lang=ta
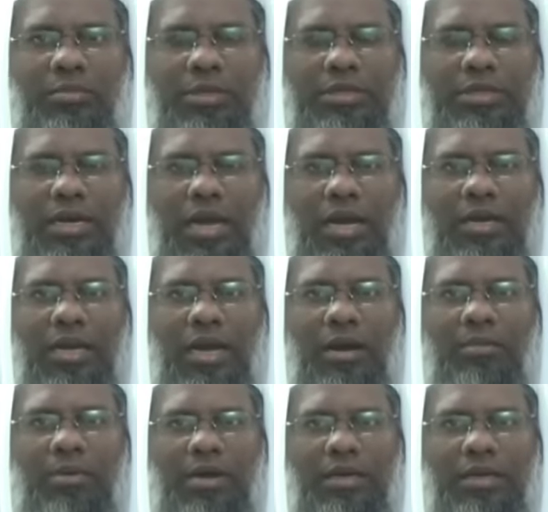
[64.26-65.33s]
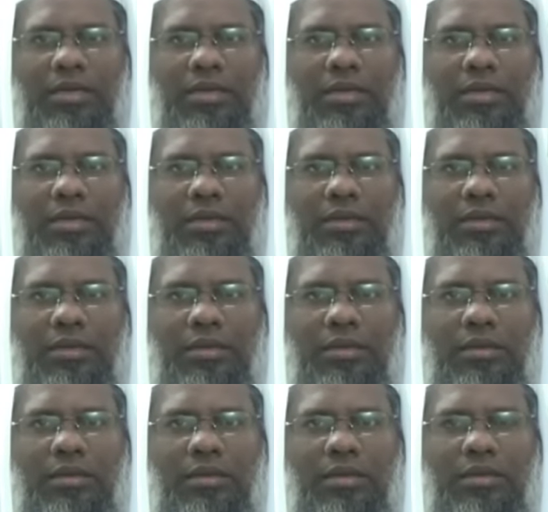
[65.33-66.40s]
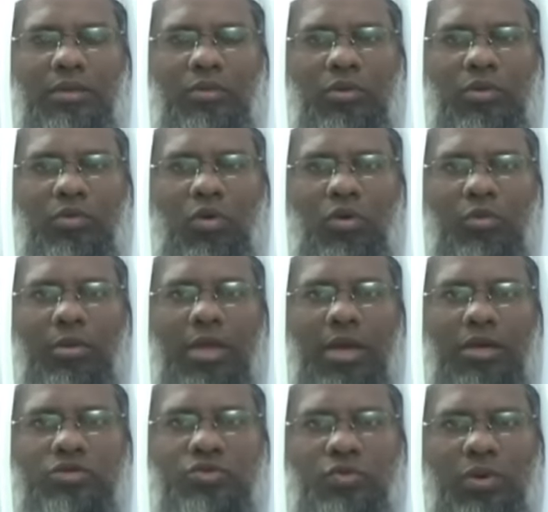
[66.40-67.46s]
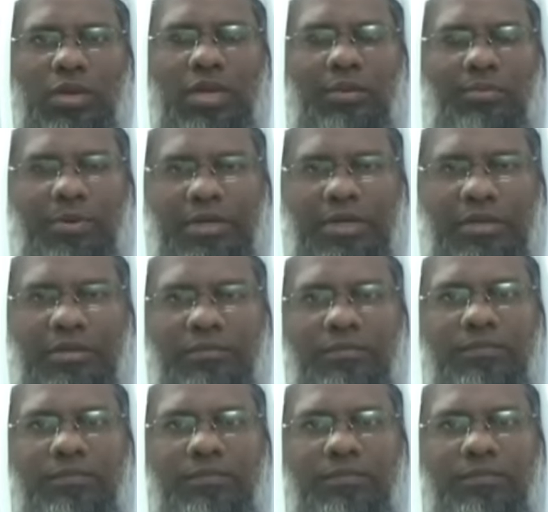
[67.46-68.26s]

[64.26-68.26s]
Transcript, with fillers: இருபத்தி நான்காம் ஆண்டு இந்த ஒரு கொடுமையான சூழல் ஏற்பட்டது